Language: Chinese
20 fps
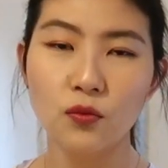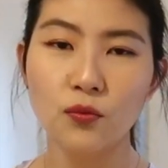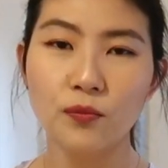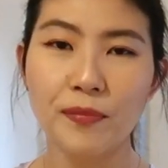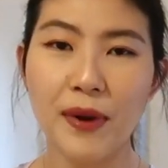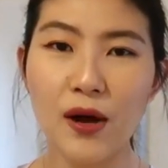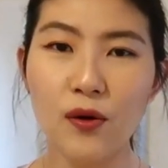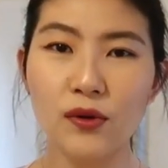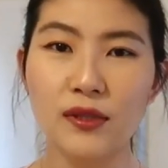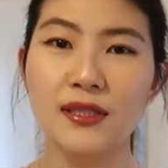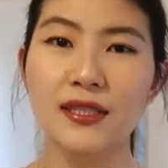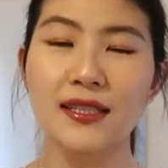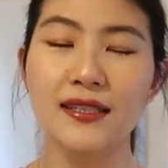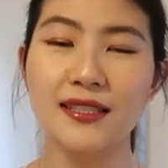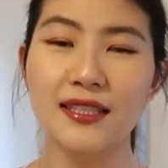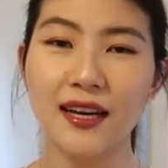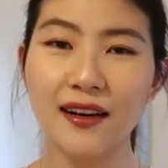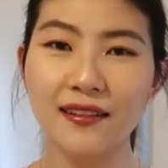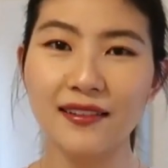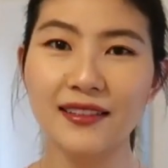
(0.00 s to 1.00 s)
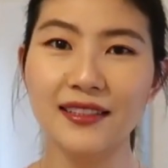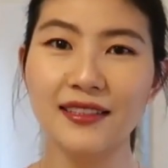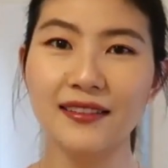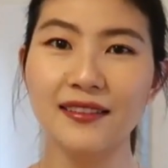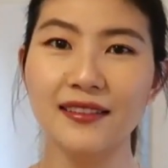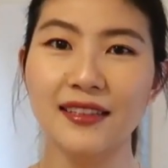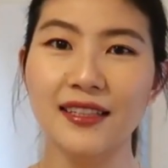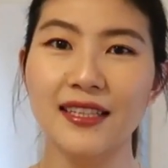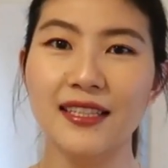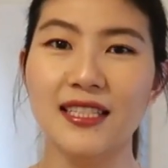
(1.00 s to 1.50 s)
把我自己曾
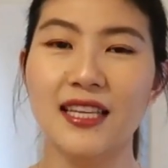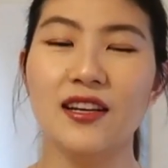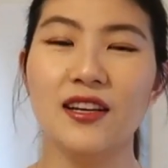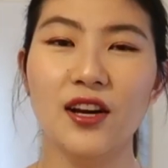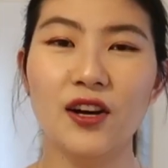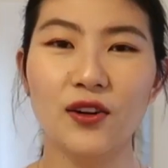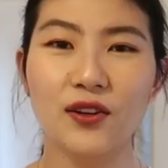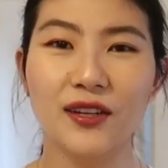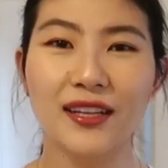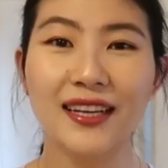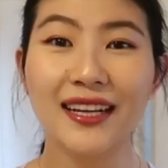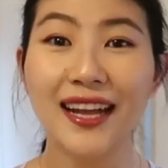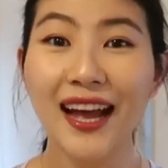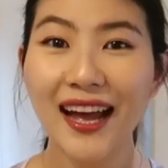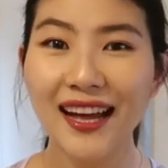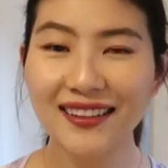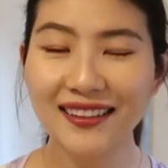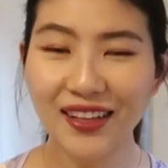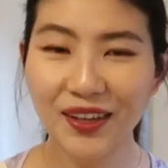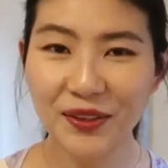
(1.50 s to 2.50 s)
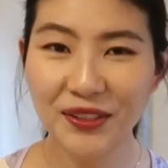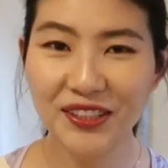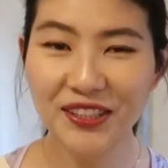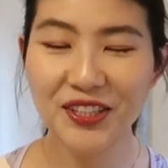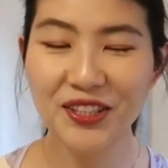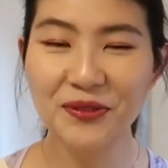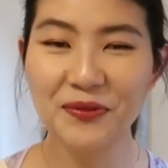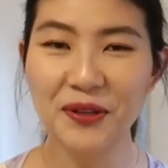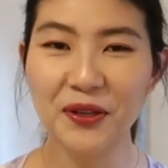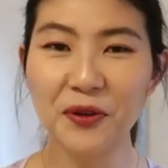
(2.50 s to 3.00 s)
经想要看到的
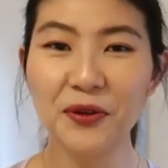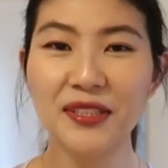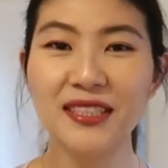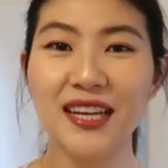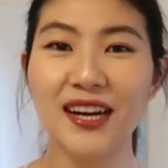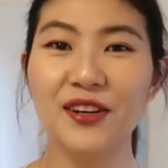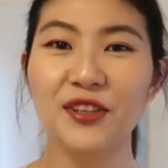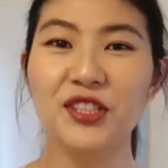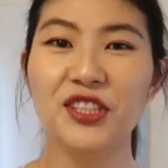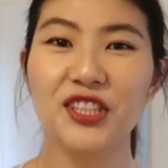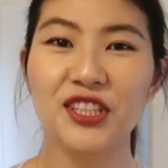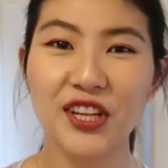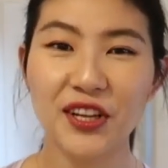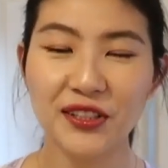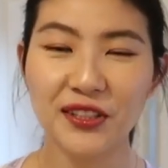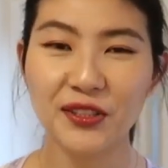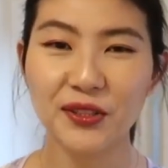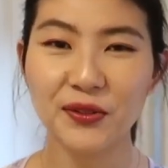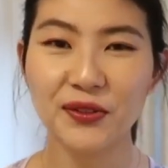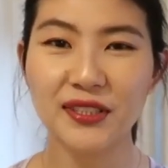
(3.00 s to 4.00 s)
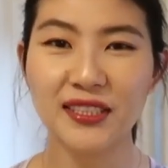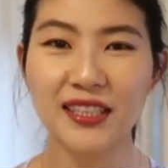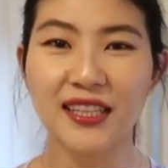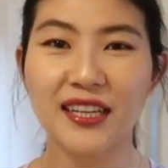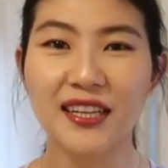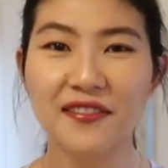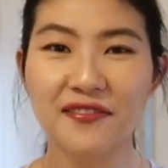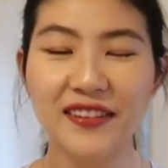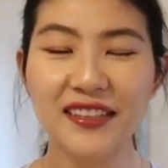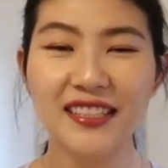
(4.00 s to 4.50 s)
视频或想要知道的东西
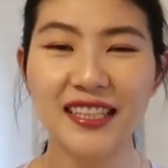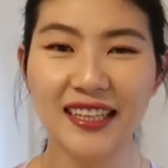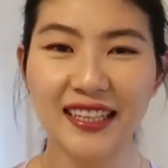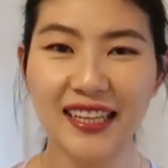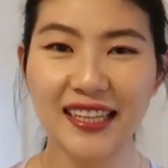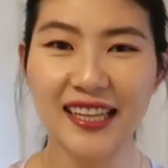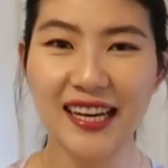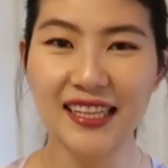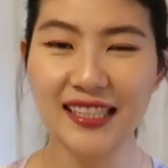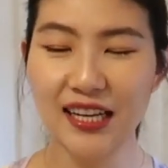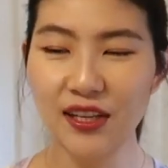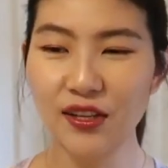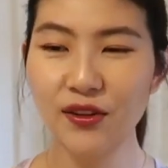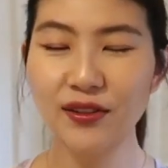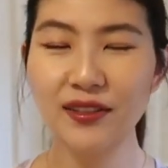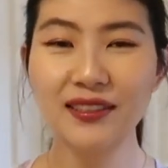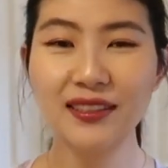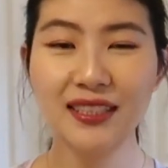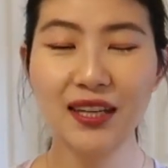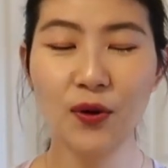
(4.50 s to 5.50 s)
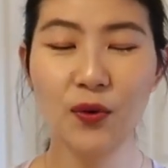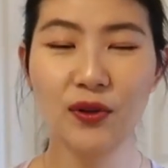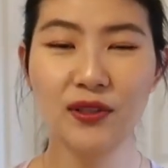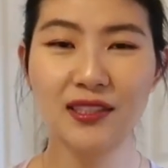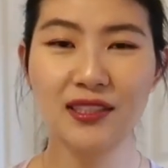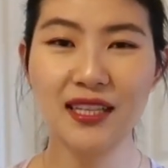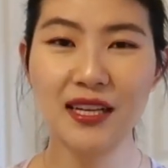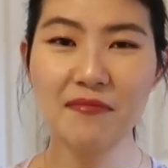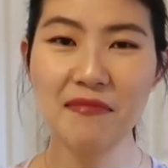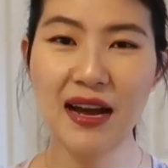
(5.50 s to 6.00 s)
分享给大家，因为像我
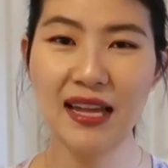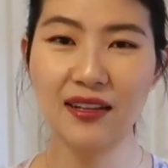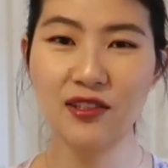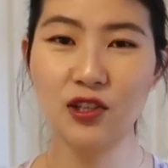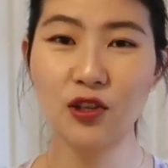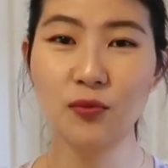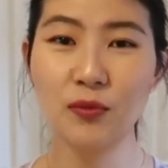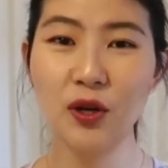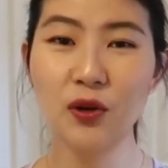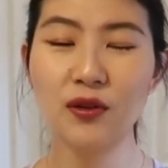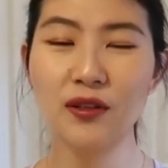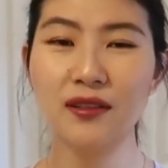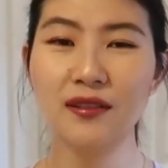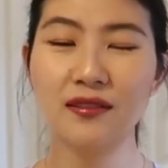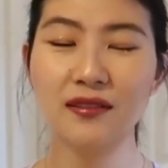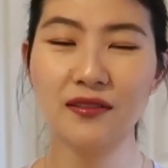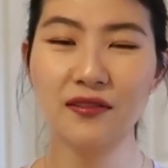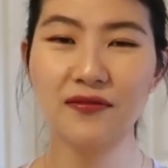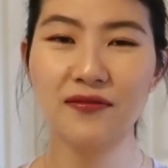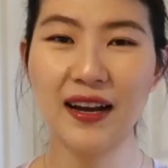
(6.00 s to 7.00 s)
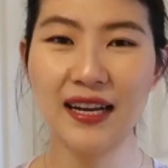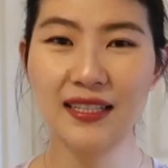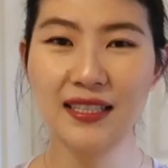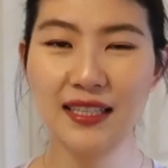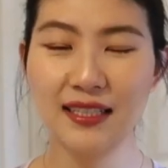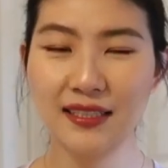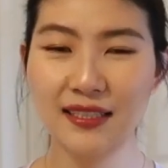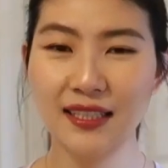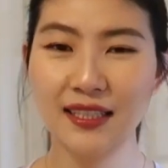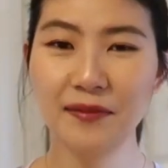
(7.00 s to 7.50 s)
之前买的时候没有人发
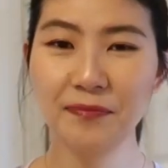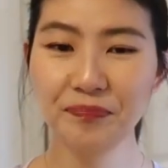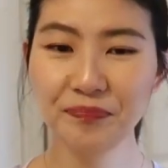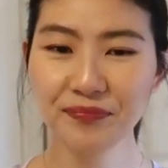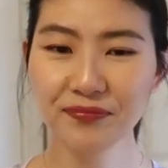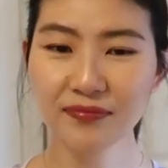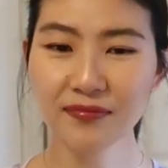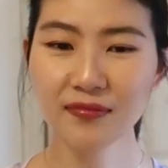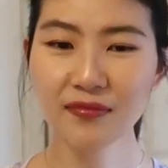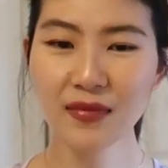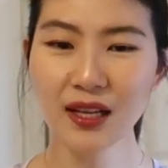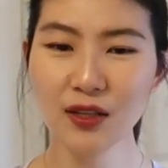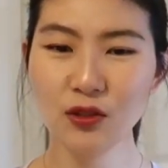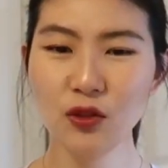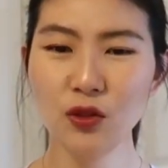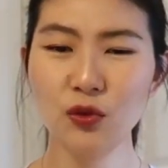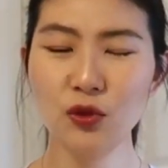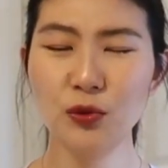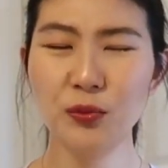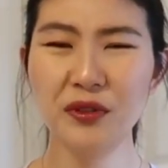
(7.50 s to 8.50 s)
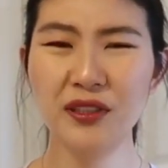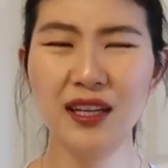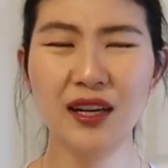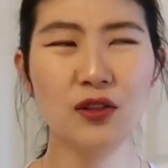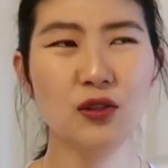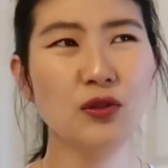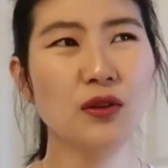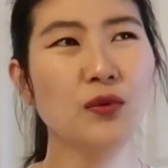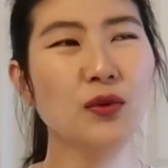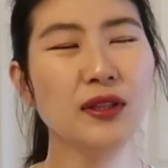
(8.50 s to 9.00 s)
这些，所以我就不知
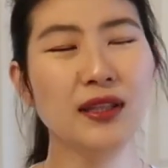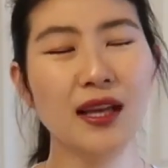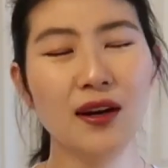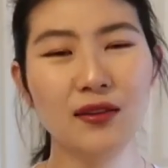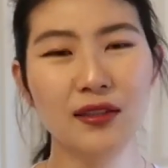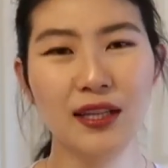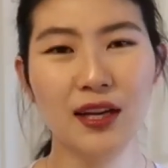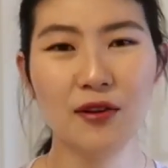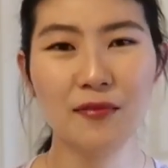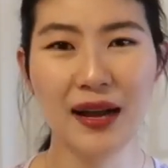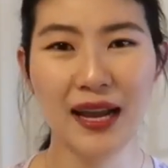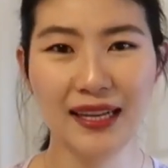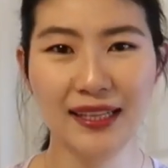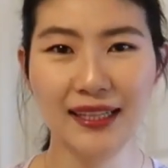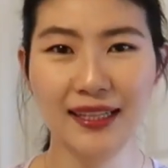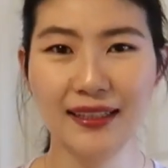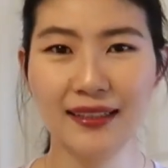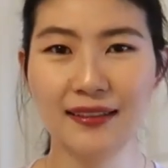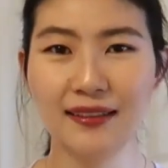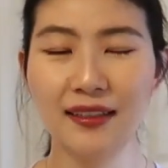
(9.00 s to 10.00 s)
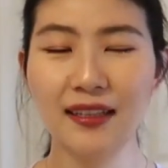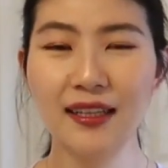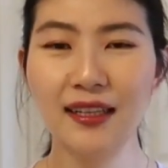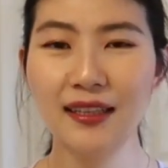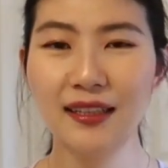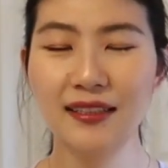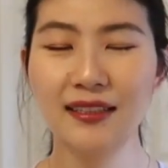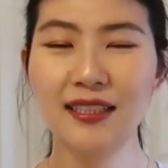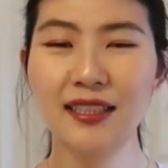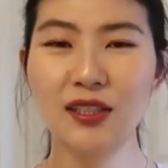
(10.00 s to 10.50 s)
道说我到底要买哪个，
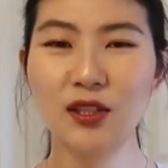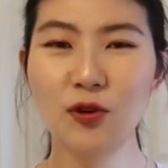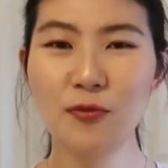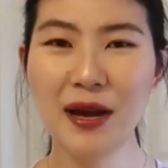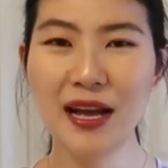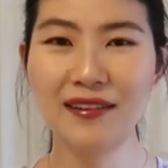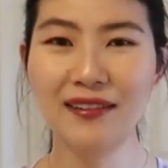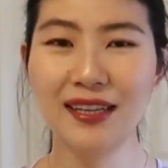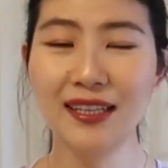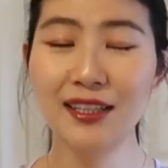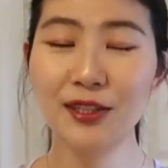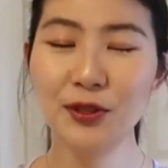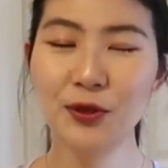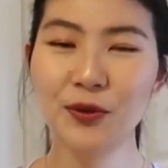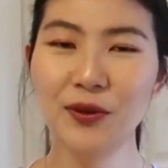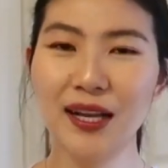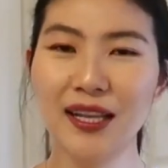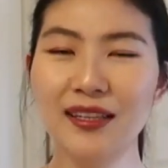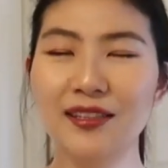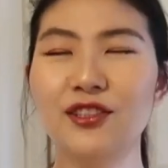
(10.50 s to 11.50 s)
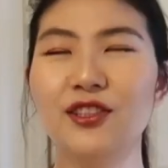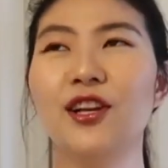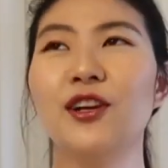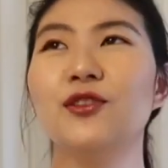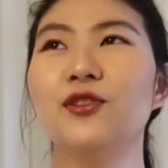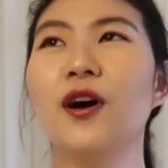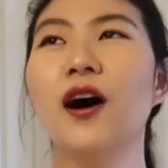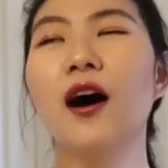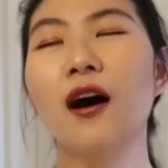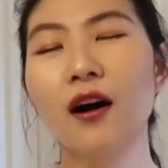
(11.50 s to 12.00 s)
等自己都买完了用完了知道
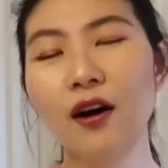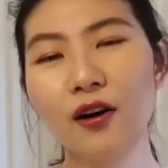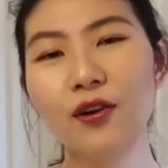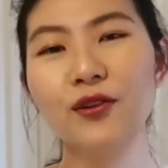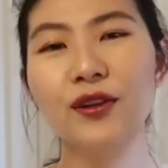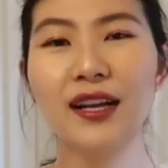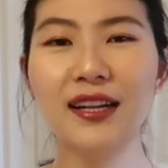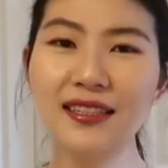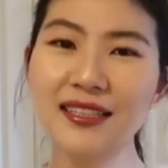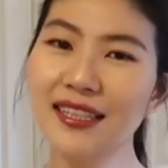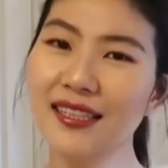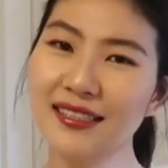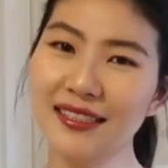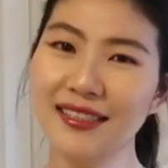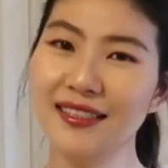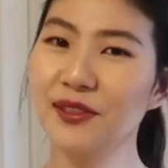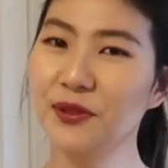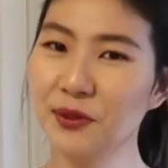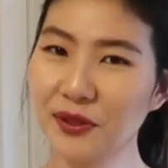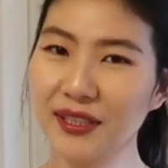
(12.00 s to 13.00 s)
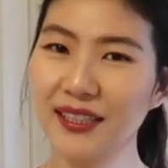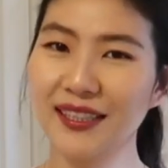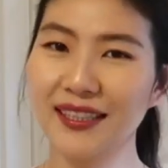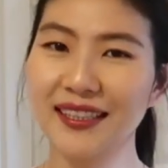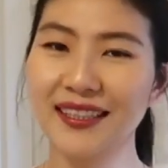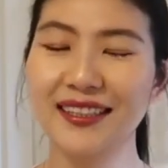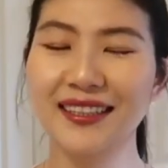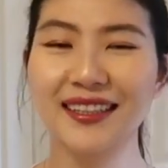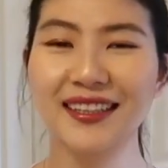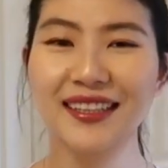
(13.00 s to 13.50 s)
说哦原来这几个就可
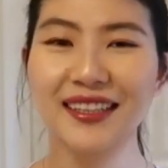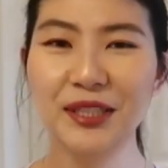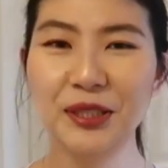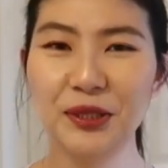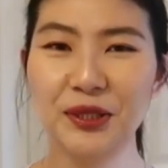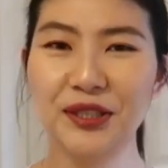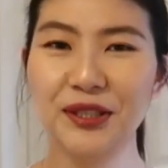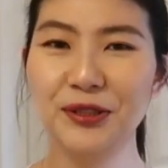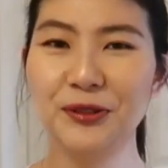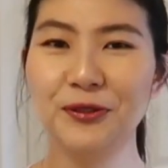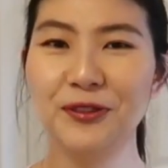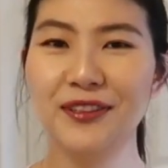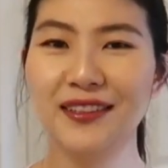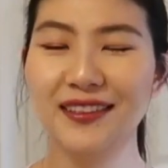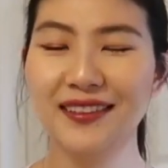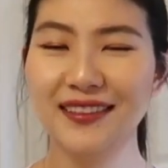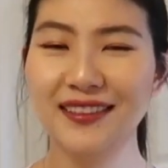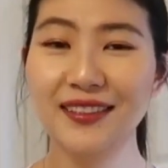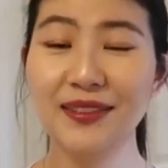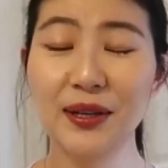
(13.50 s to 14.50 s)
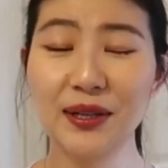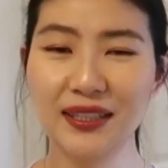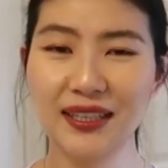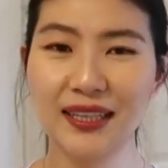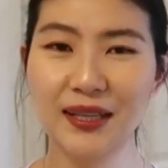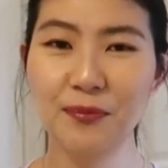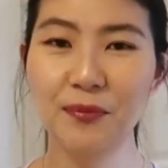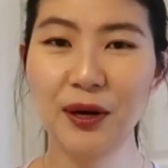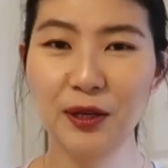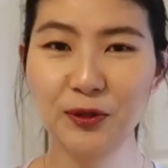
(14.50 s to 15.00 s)
以，所以就是希望可
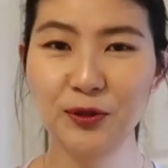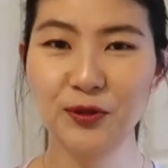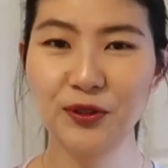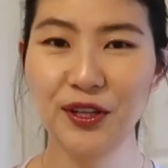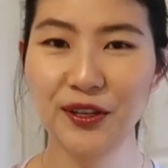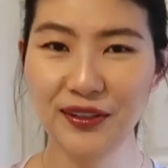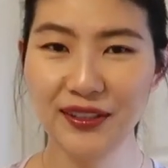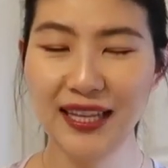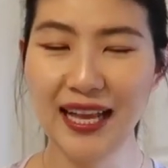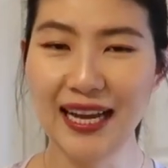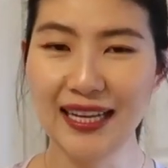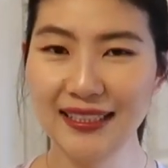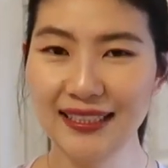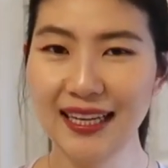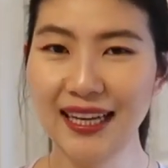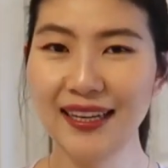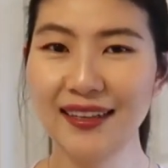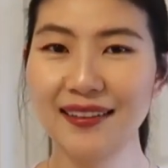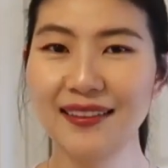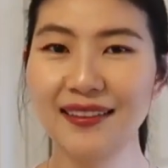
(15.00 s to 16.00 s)
以帮助到大家。